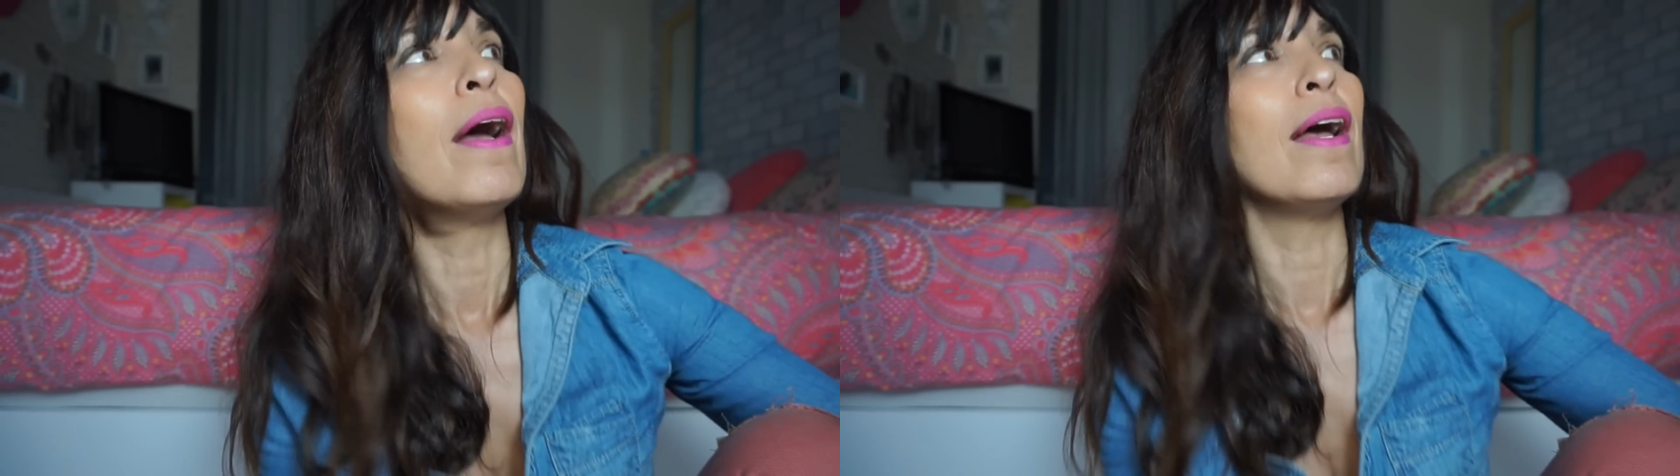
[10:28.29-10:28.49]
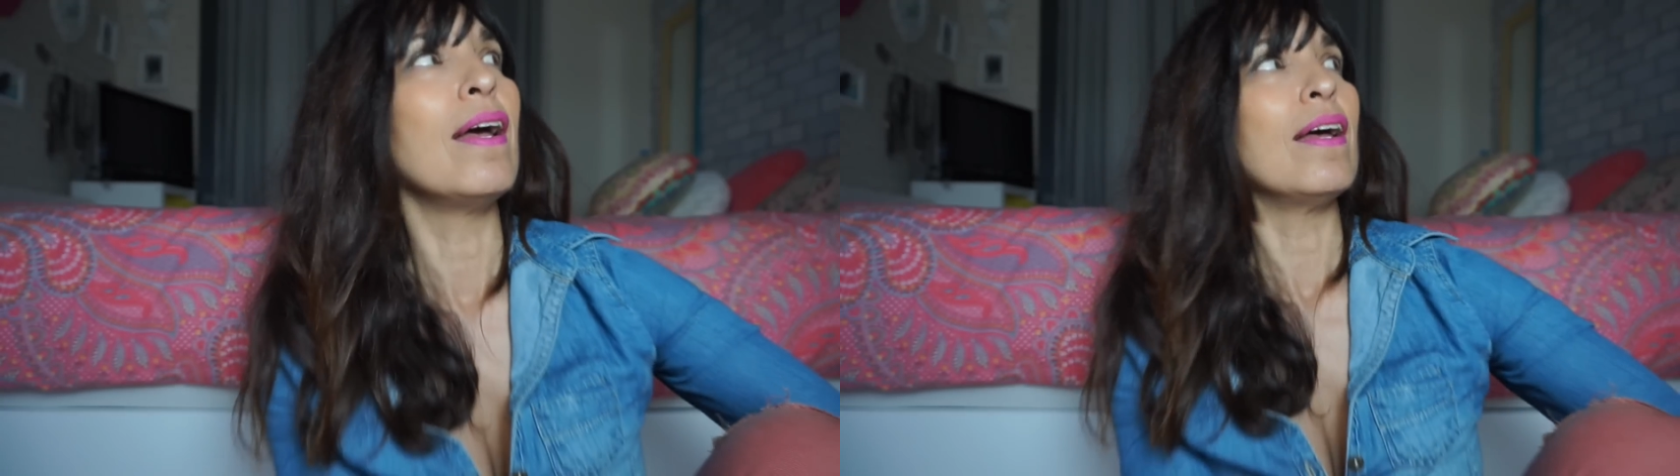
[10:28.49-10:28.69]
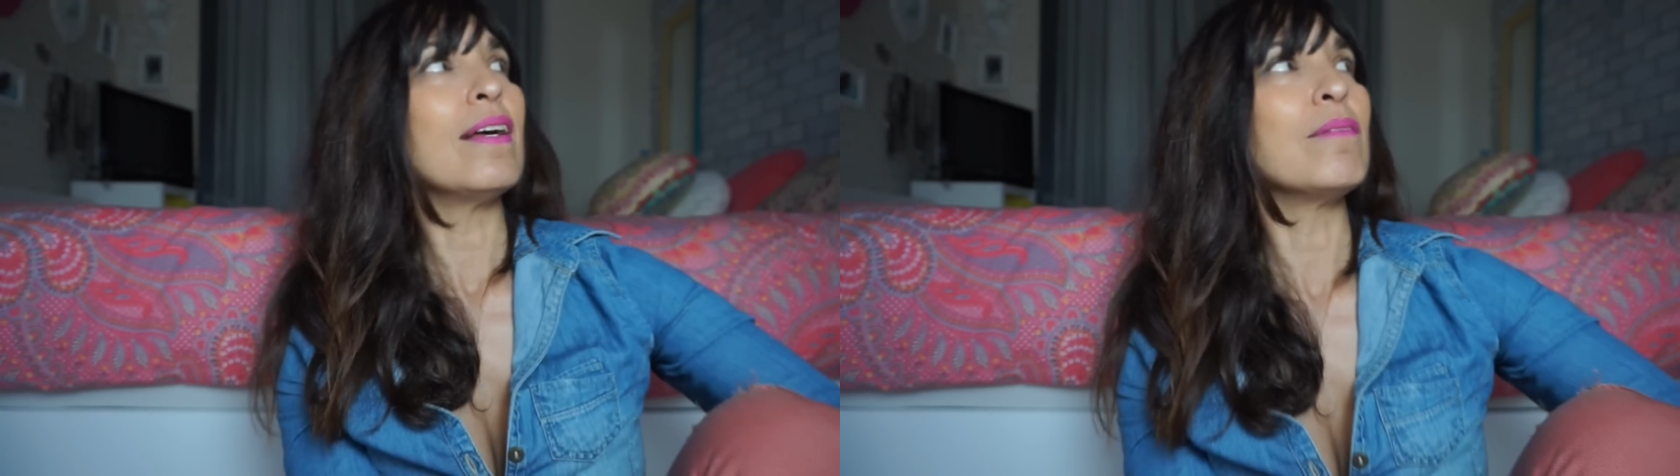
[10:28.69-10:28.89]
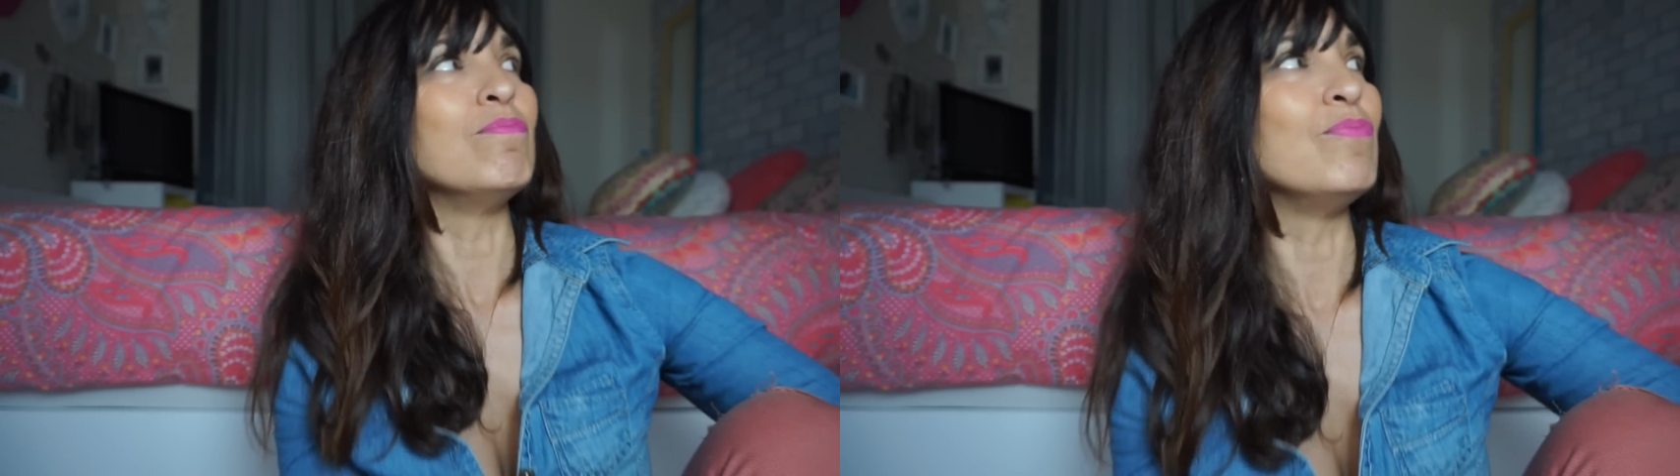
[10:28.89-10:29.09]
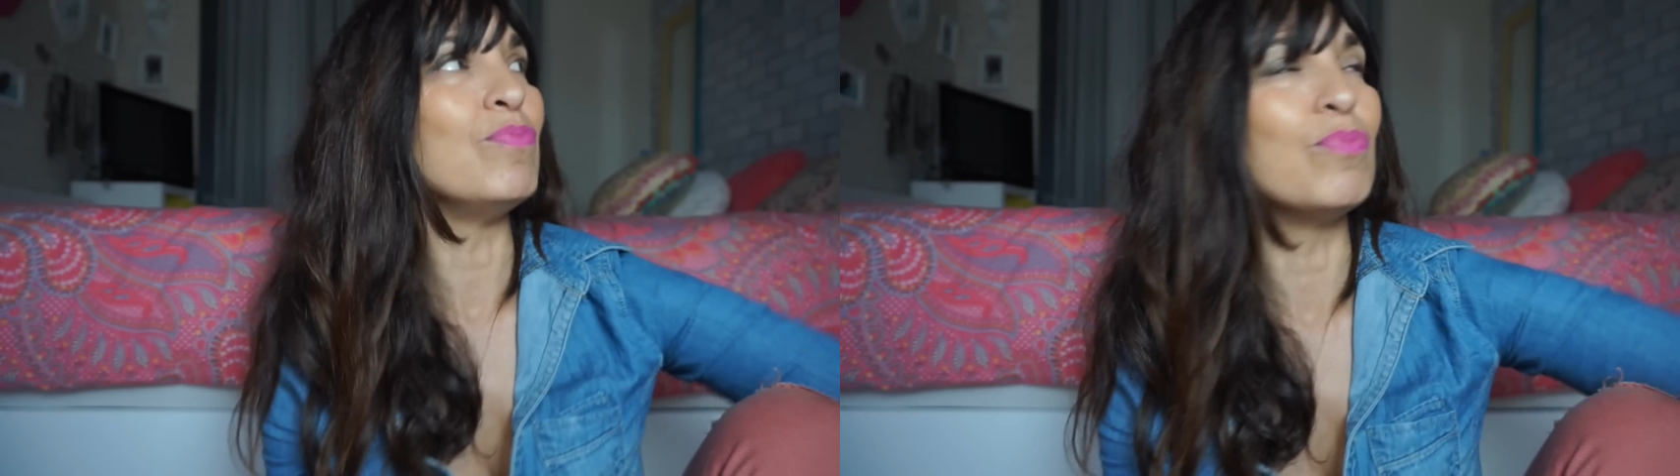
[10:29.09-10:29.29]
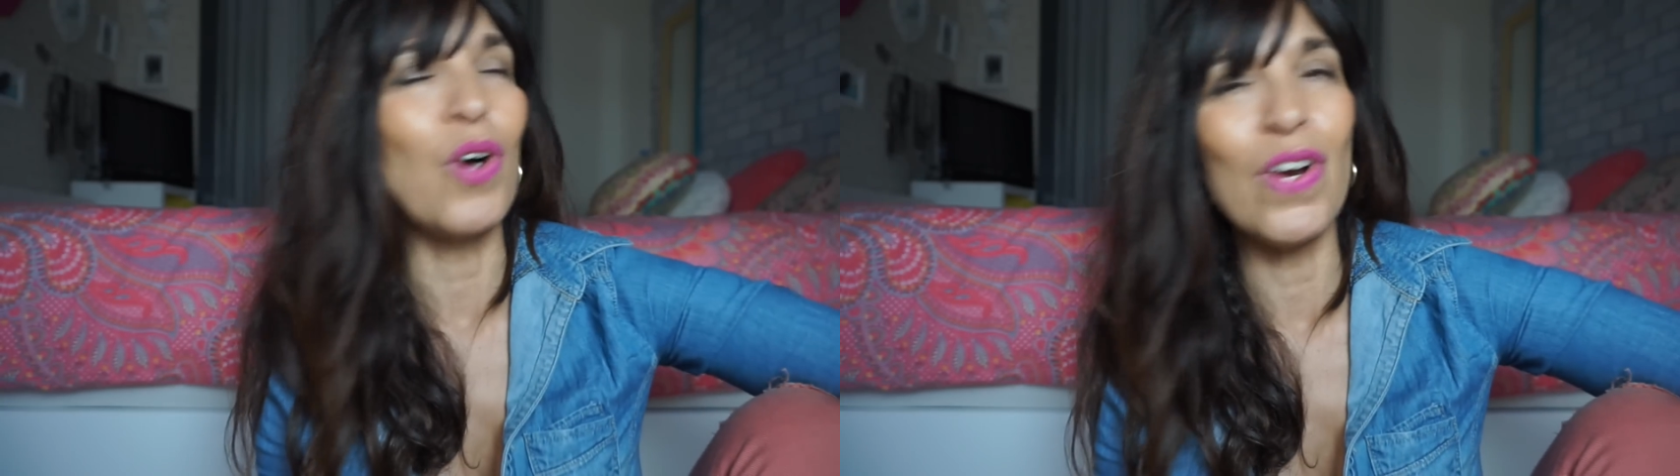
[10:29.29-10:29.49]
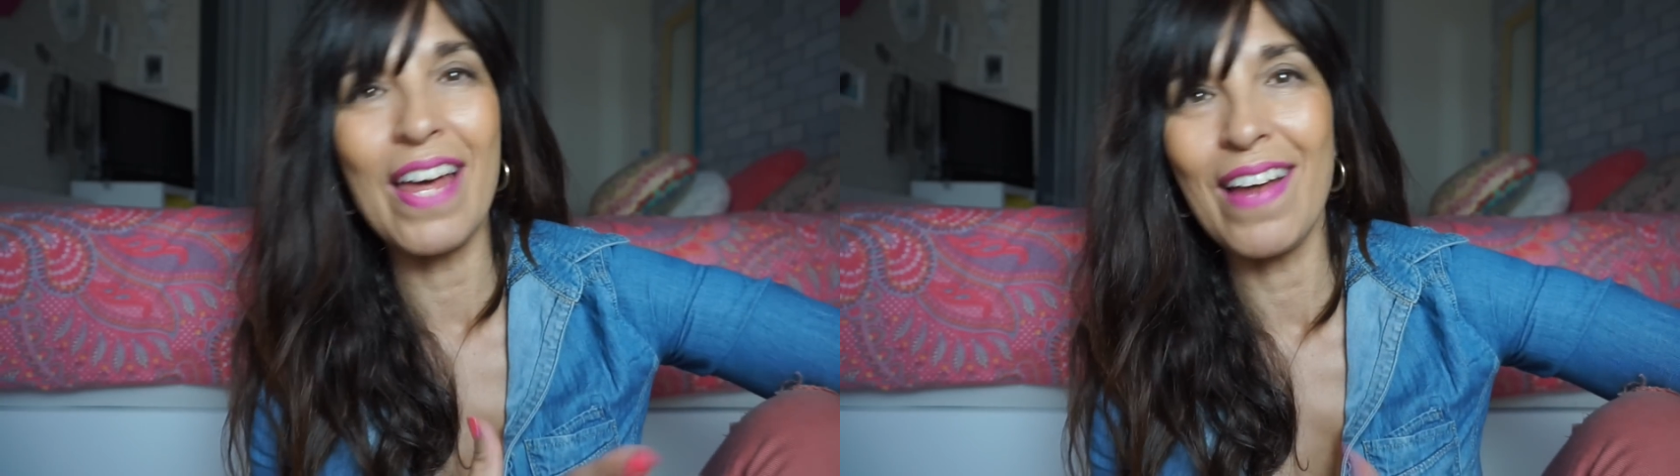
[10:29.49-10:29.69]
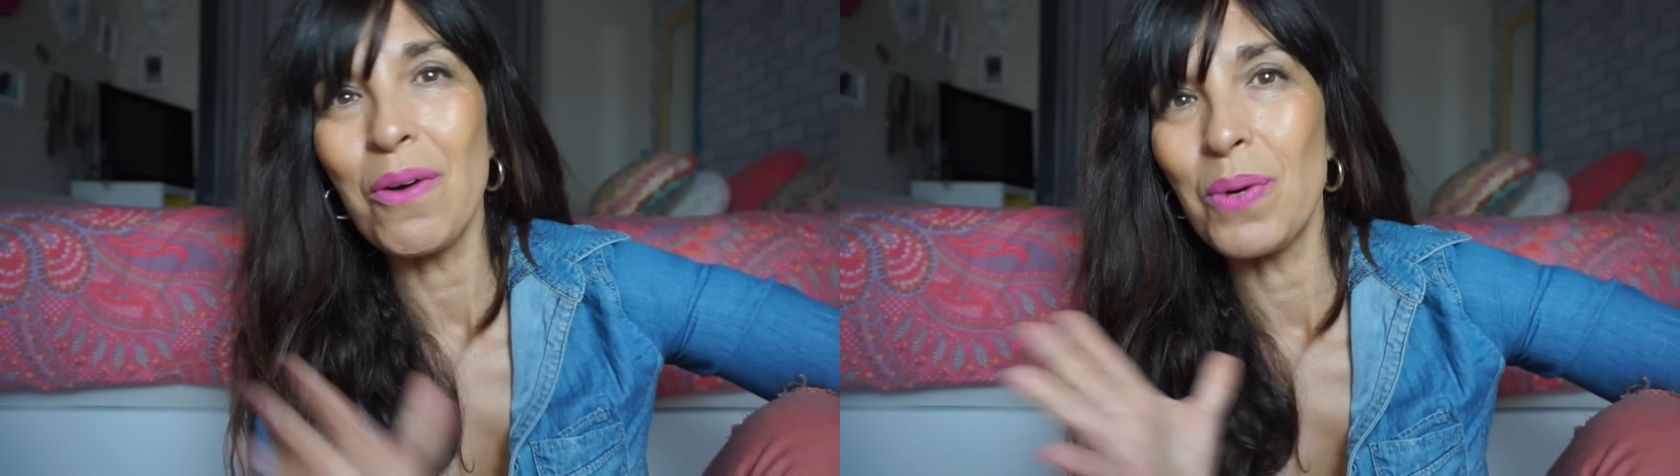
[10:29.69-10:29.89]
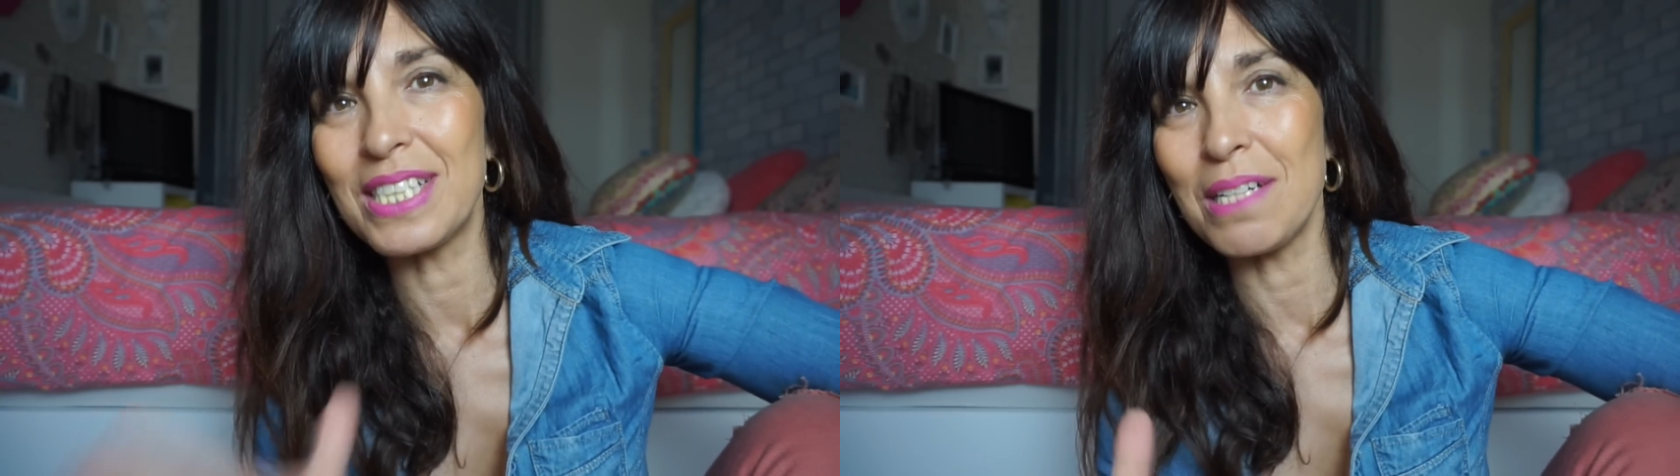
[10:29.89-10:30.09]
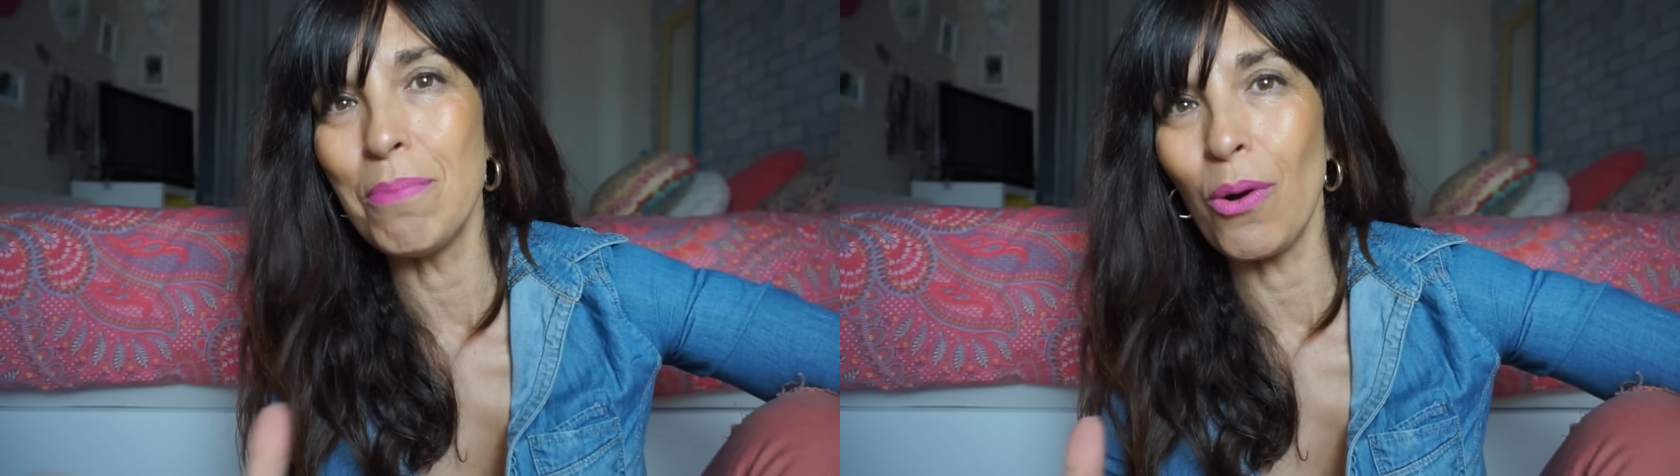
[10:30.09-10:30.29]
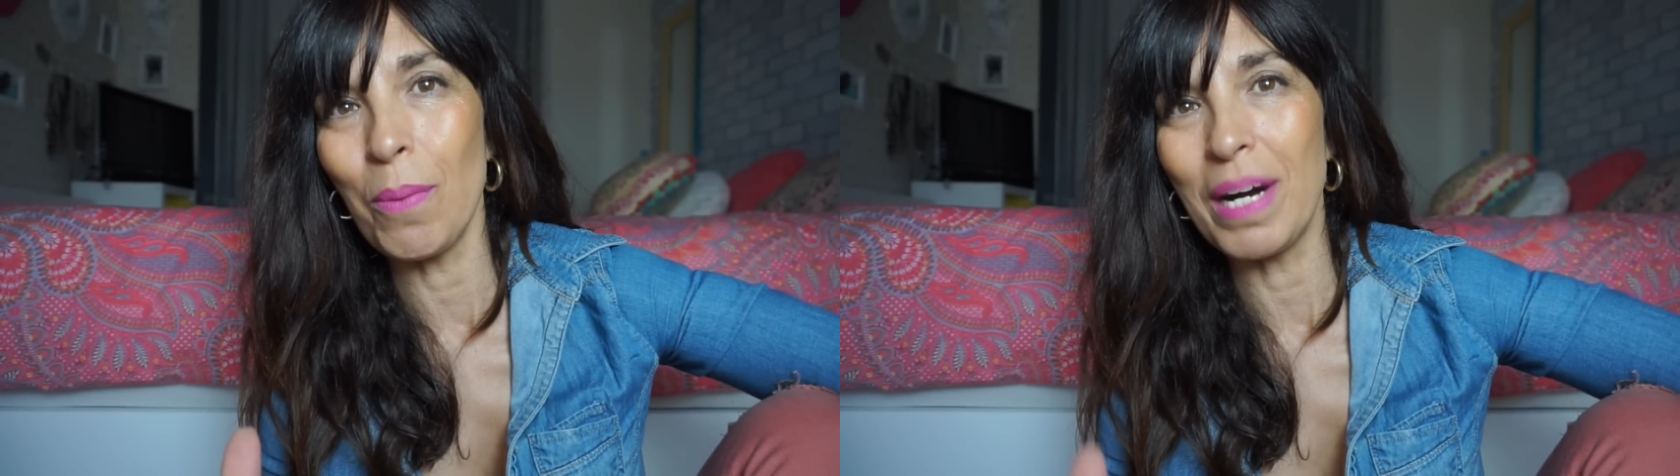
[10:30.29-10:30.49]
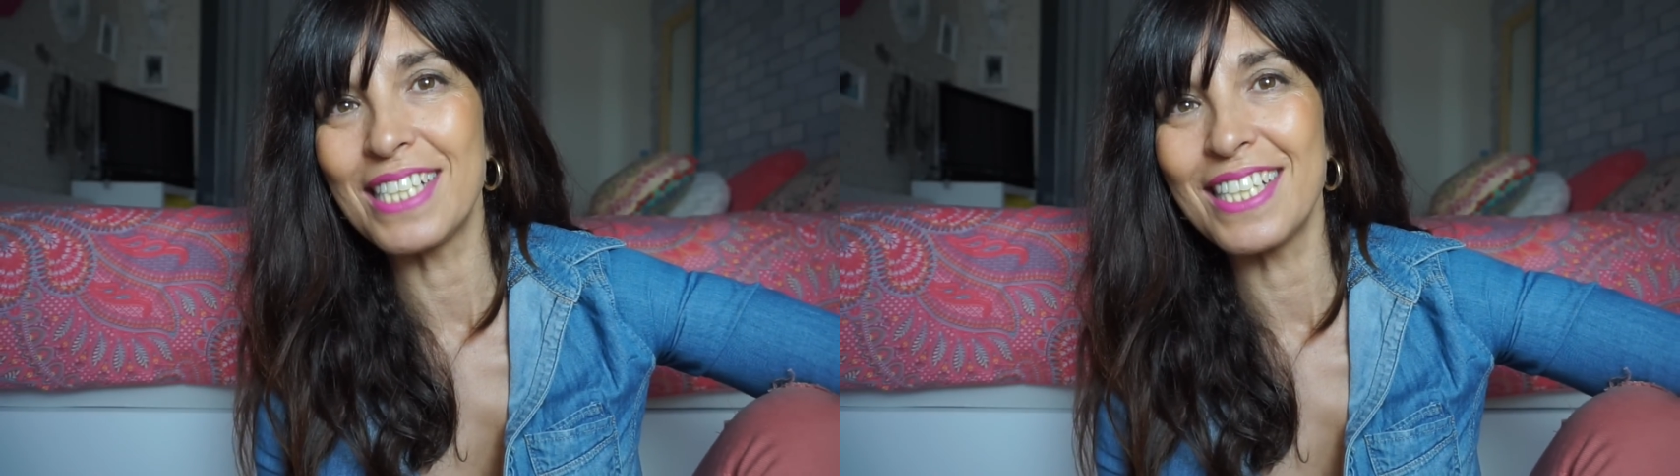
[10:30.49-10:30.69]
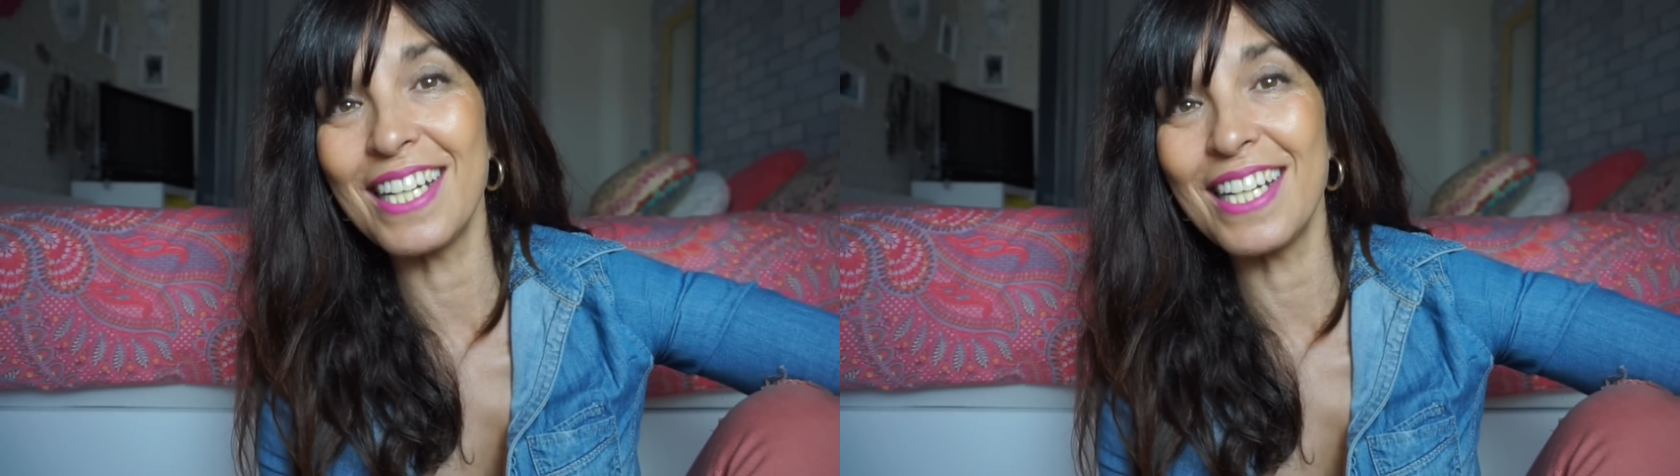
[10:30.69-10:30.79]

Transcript: Em, con la edad cuesta un poco más.